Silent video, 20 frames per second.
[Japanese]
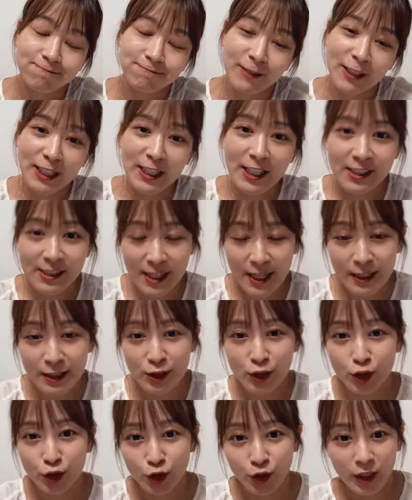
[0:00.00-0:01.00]
北千
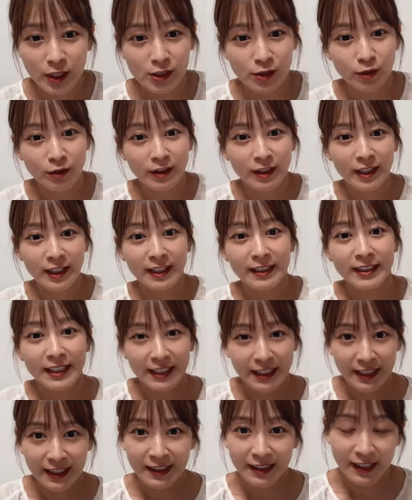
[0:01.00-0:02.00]
住とかそこら辺
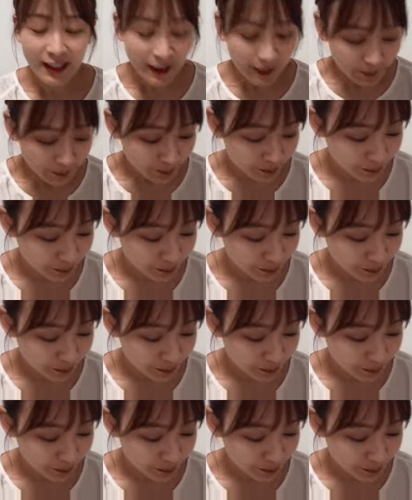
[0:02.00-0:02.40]
りやんな